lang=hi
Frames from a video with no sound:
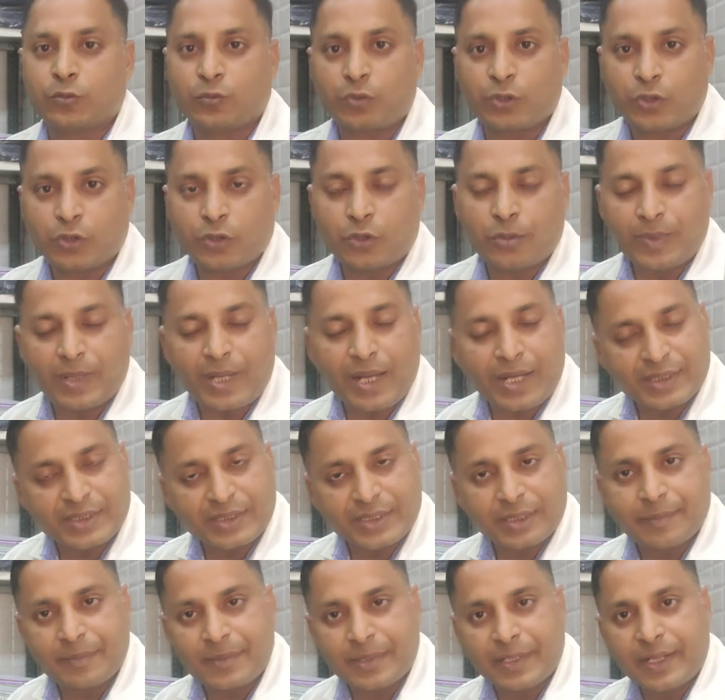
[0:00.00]
वीडियो में लास्ट
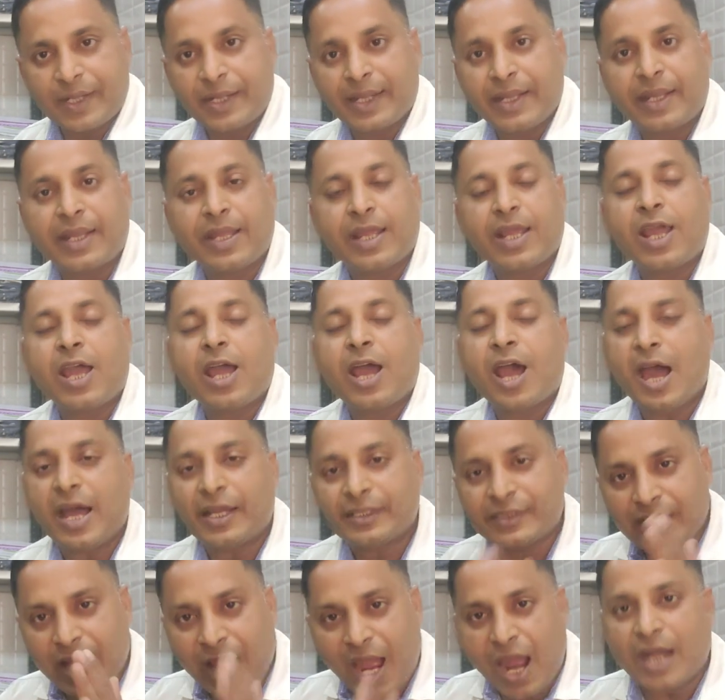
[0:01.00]
तक बने रहे
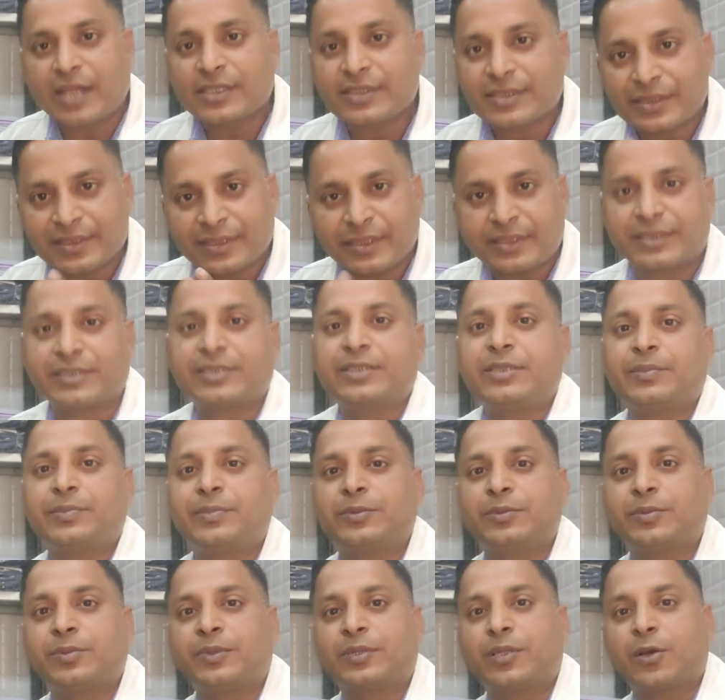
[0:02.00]
आज ये आठ से दस
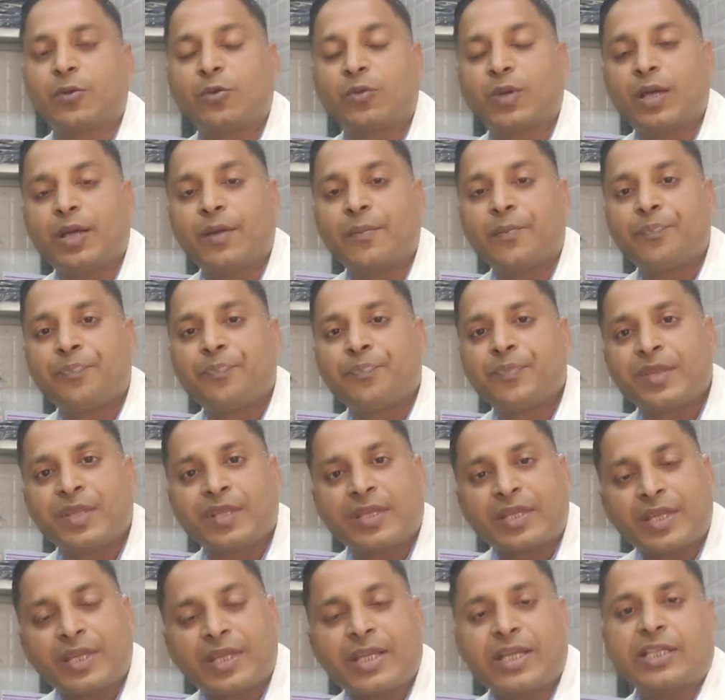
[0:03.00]
टिप्स बताऊंगा
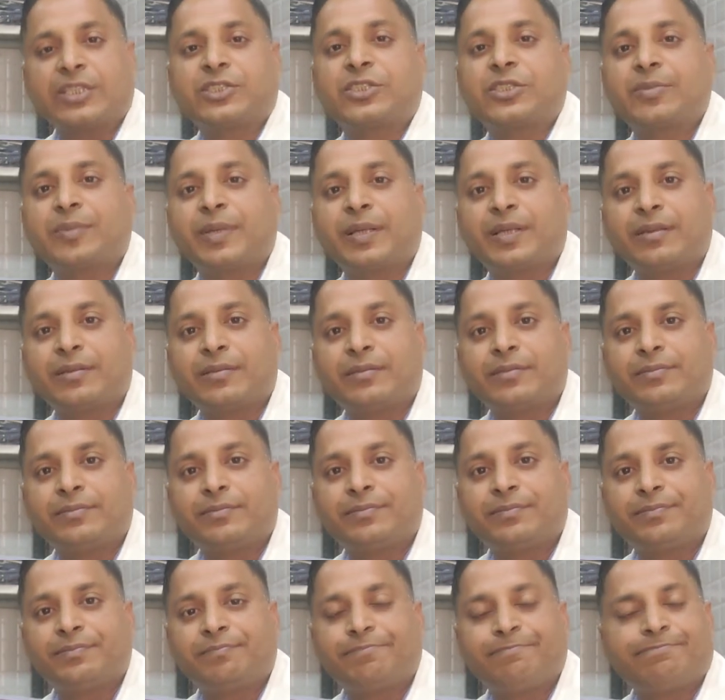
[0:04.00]
कि कस्टमर
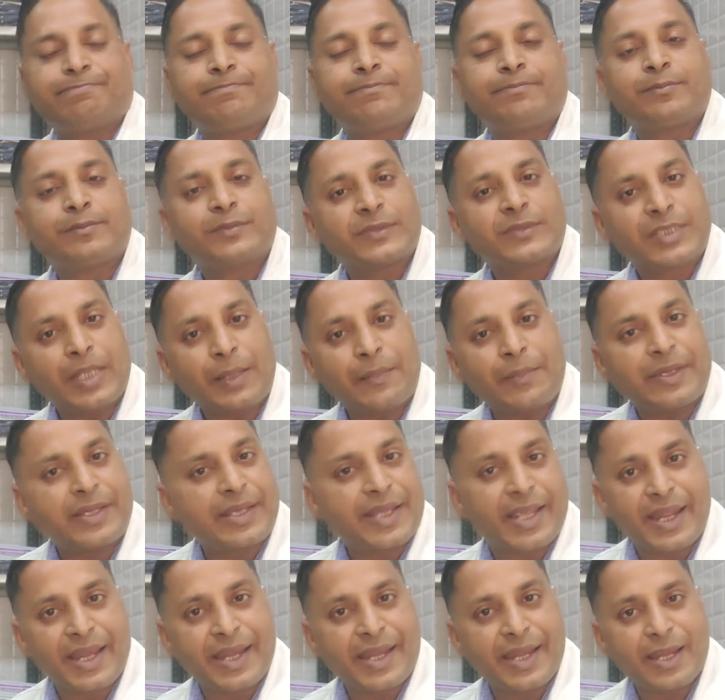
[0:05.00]
कभी
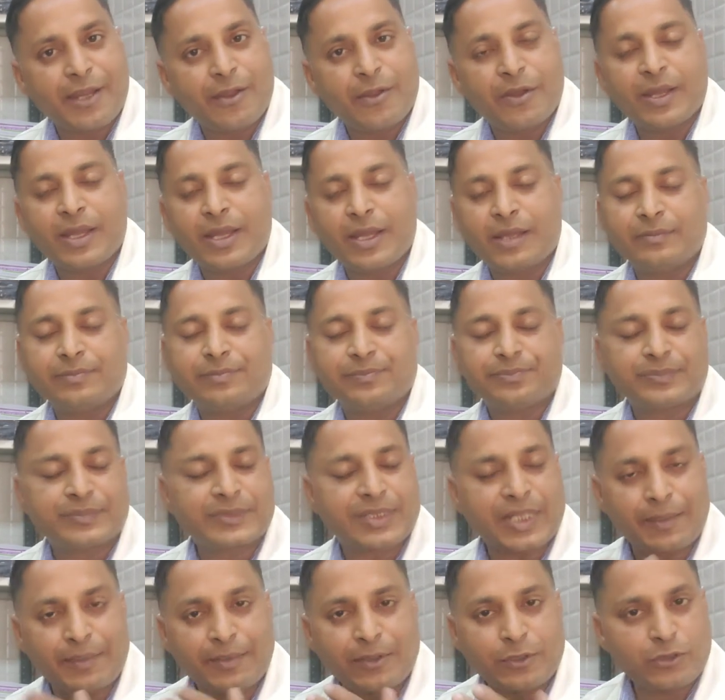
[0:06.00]
गेन नहीं होएगा
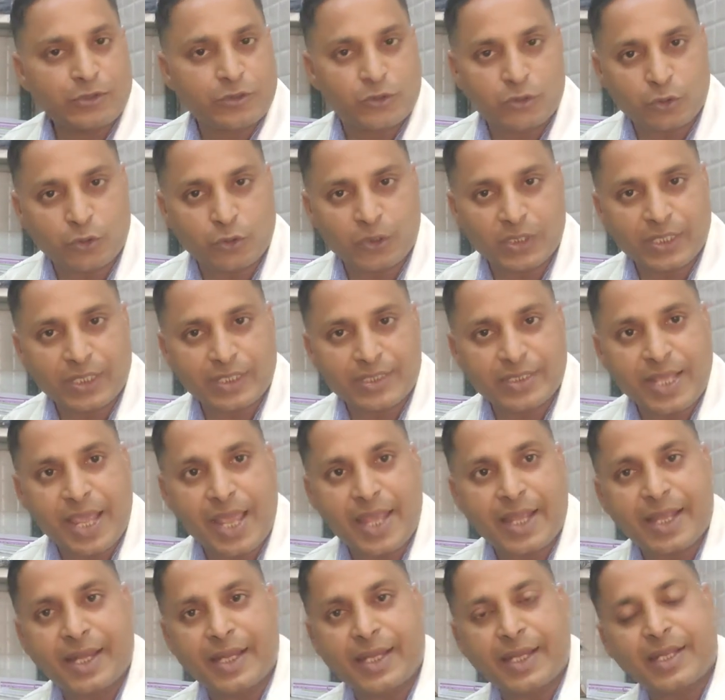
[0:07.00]
कभी छोड़ के
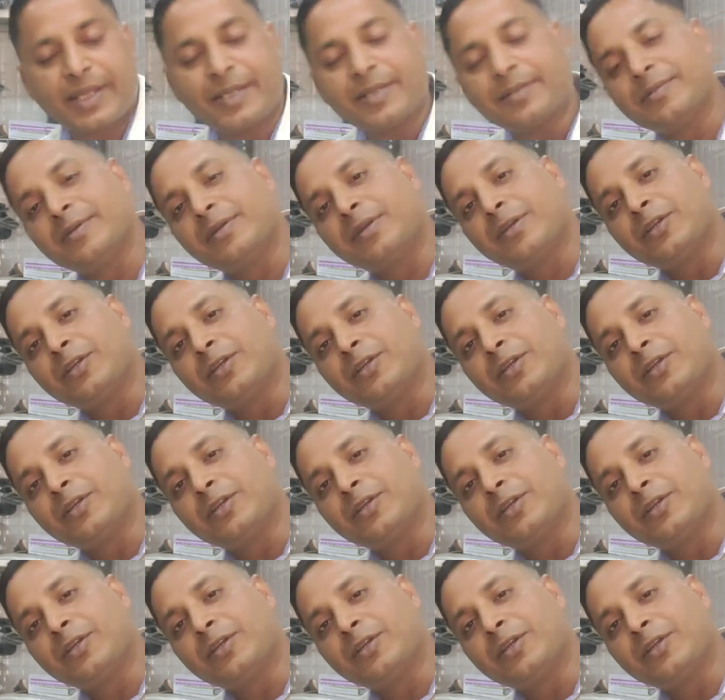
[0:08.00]
जाएगा नहीं